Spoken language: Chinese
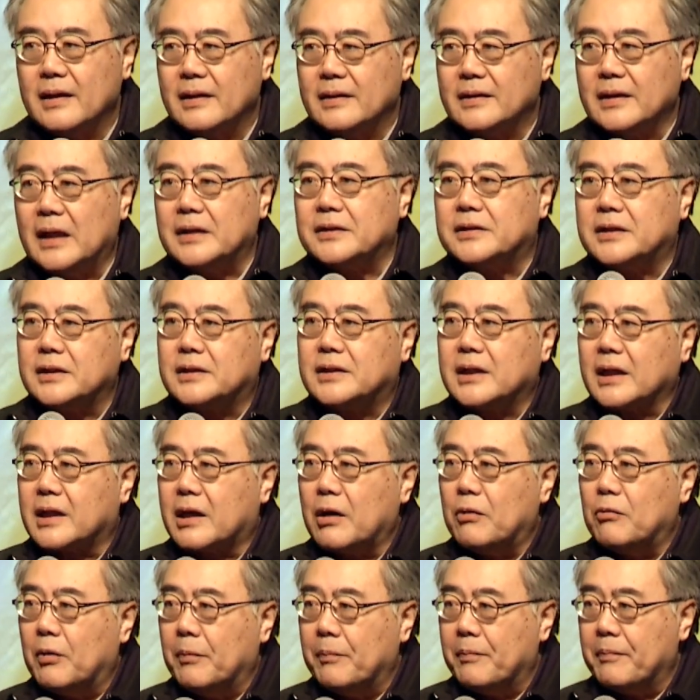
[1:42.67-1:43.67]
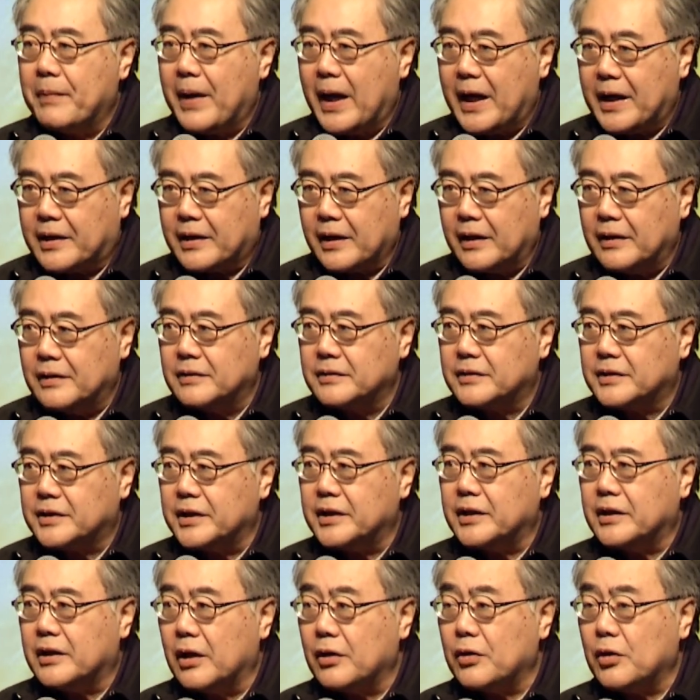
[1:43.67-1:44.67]
但是这跟我们每个人自
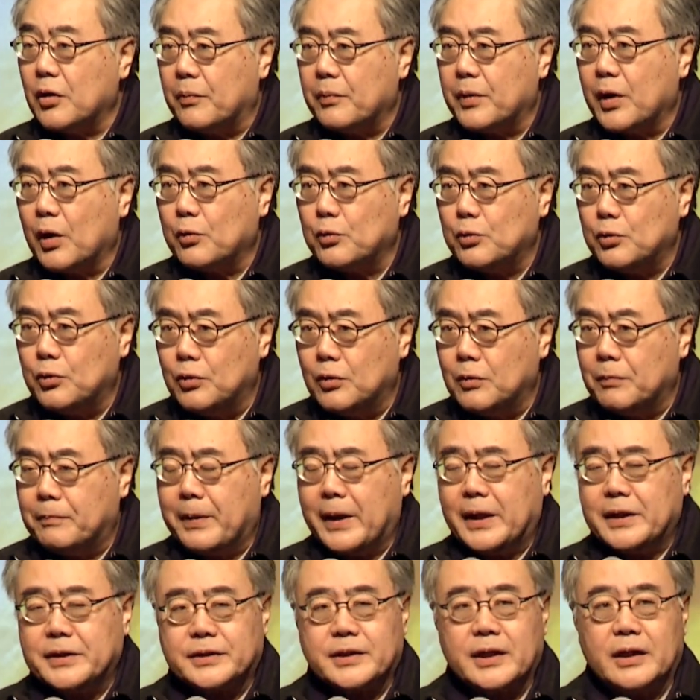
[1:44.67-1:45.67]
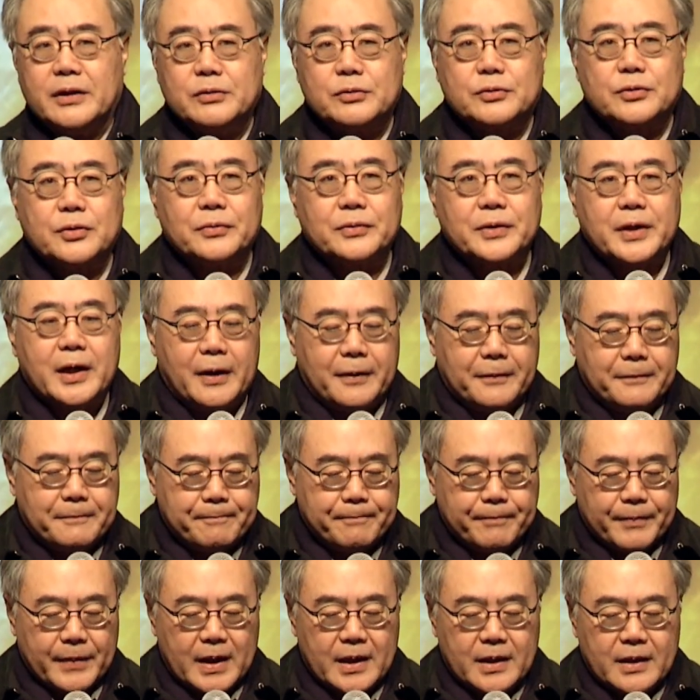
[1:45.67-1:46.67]
己的有没有预备是很重要。
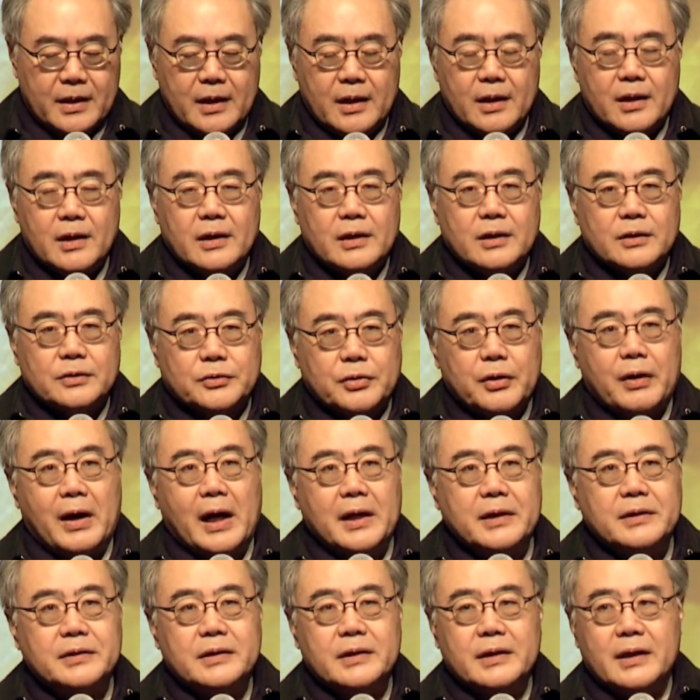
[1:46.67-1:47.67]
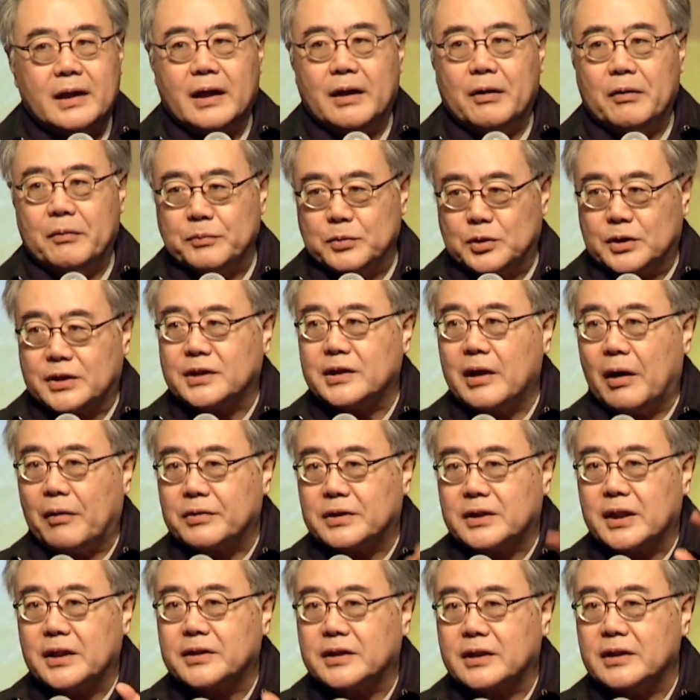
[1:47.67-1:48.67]
虽然啊，我们知道
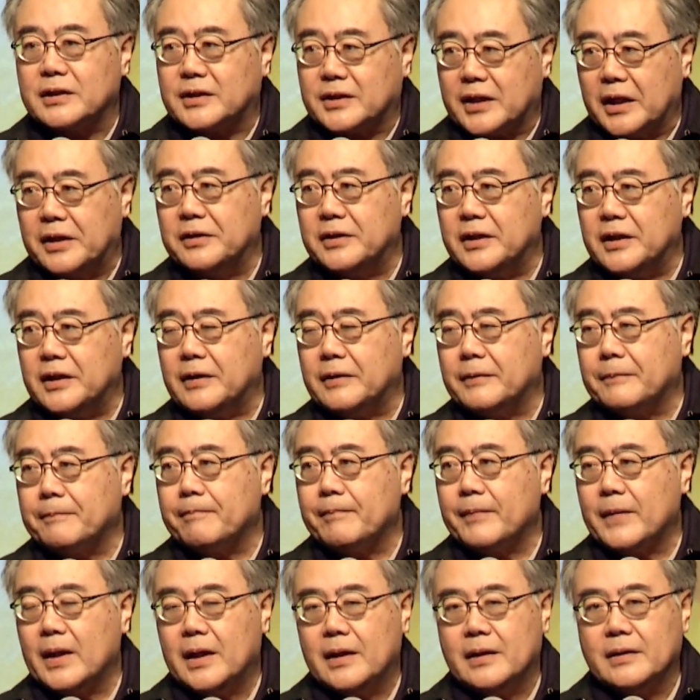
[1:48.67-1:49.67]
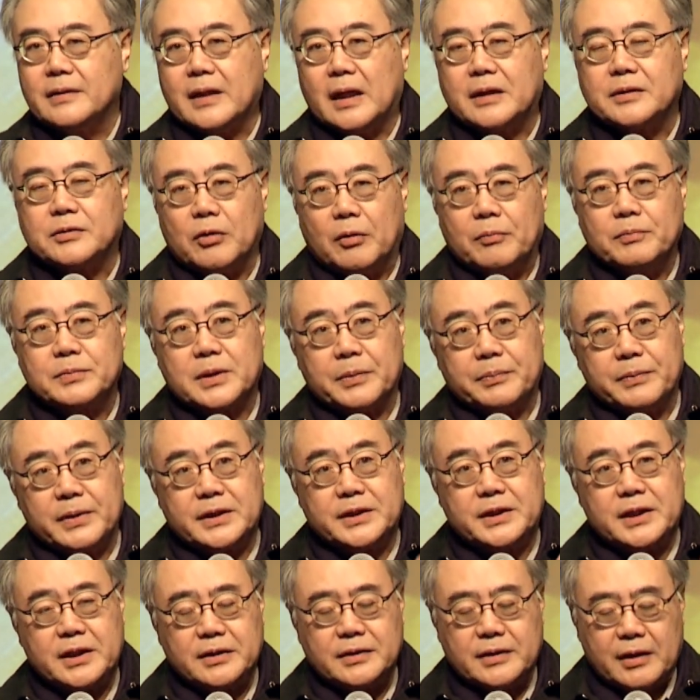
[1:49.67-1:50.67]
这是真理，但是我们怎么
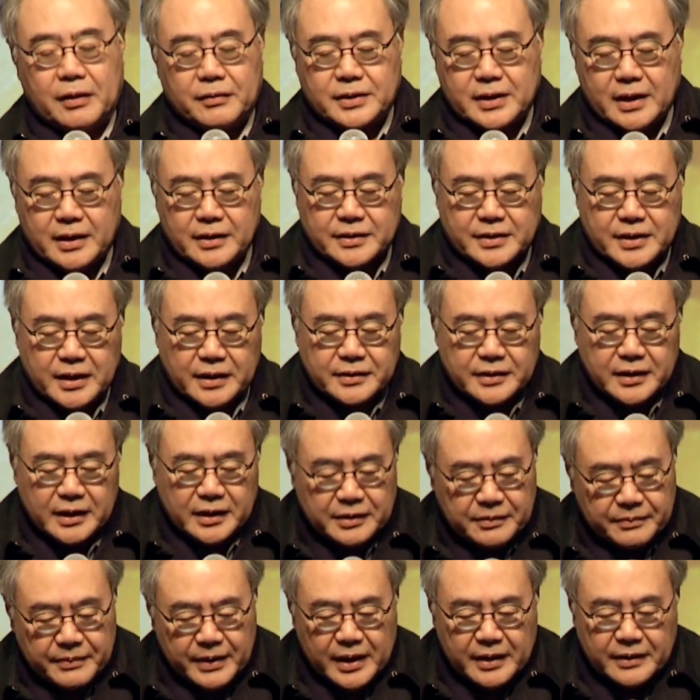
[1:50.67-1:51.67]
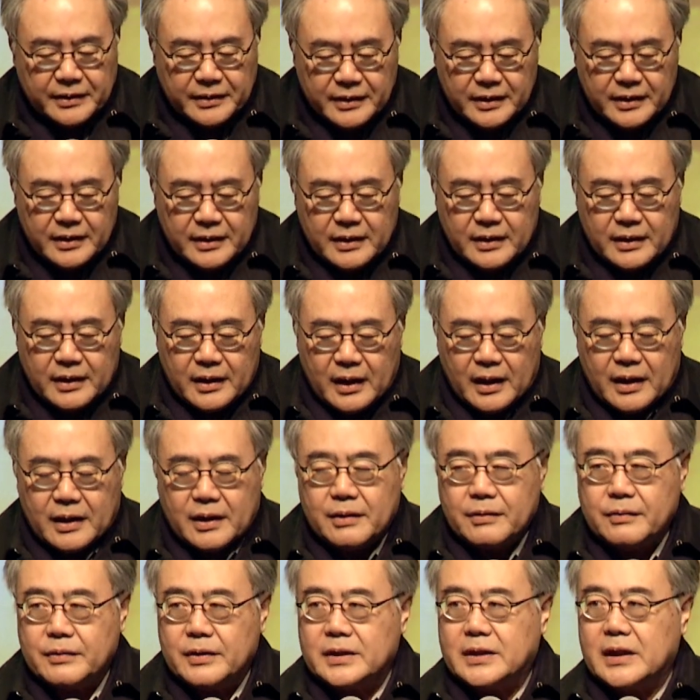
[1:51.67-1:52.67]
进到这个真理里面啊？
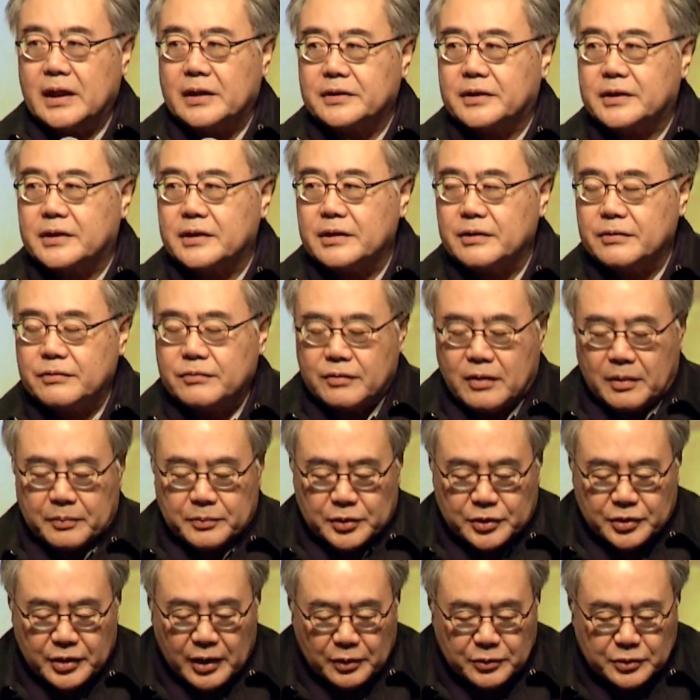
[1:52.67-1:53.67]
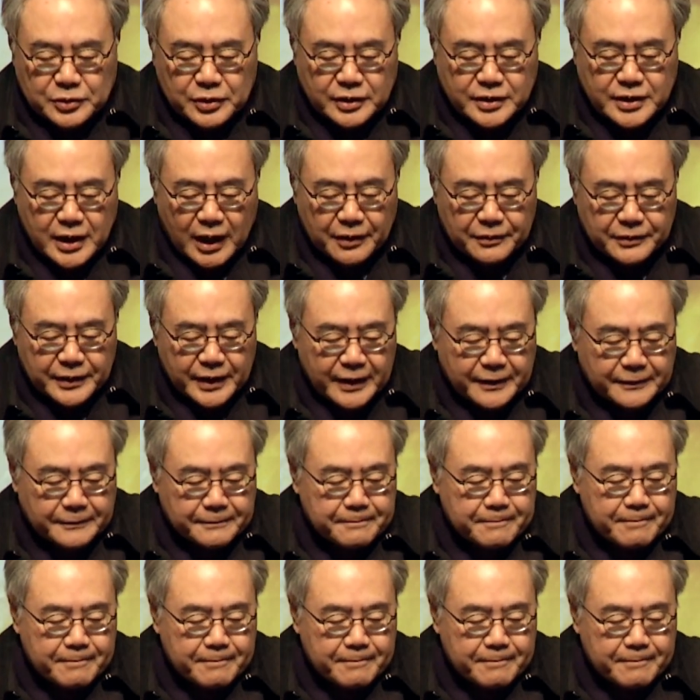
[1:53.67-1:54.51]
我想是我们需要去操练。